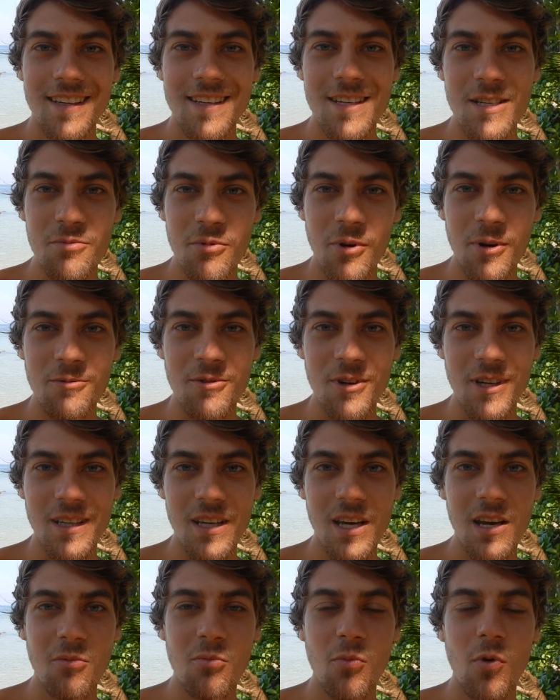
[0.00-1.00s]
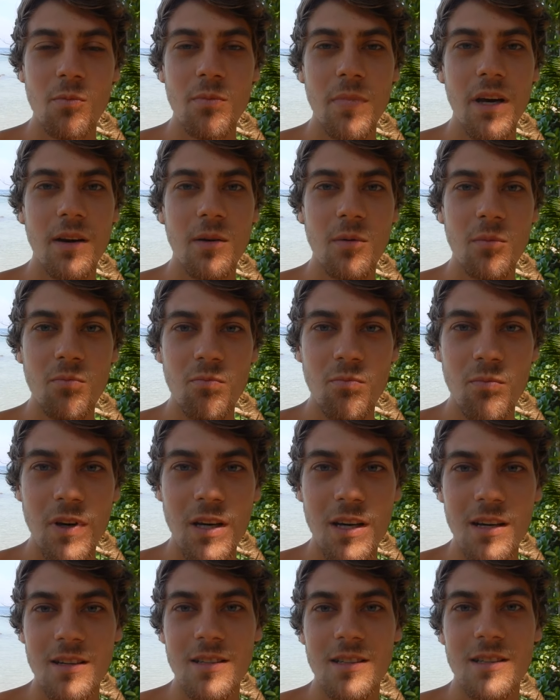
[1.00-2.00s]
dass man einfach jeden Moment
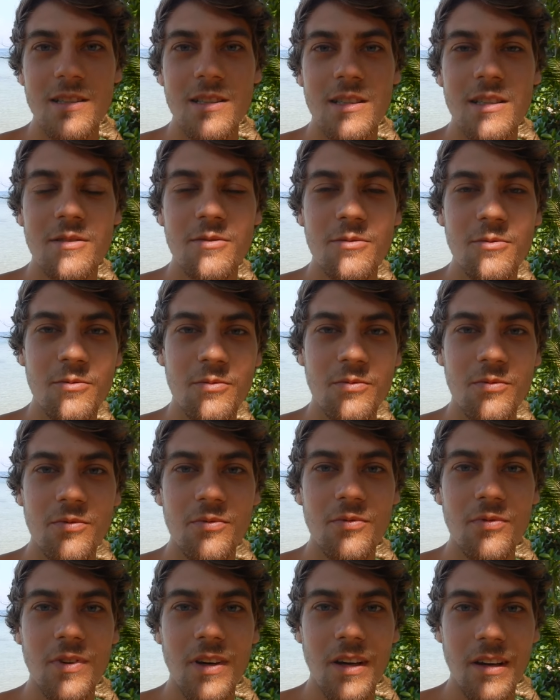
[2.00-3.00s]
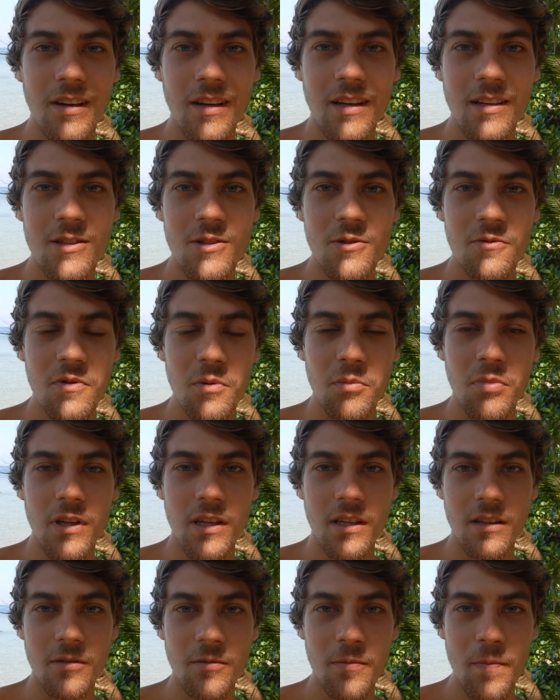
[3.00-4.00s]
meditativ lernt zu
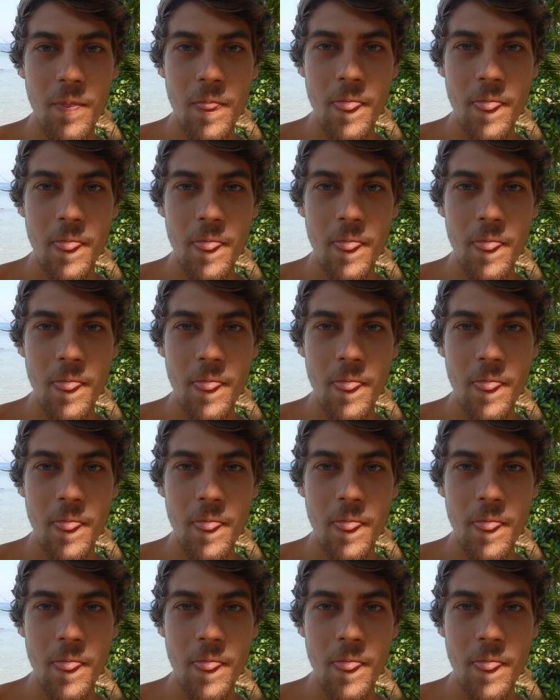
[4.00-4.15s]
verbringen,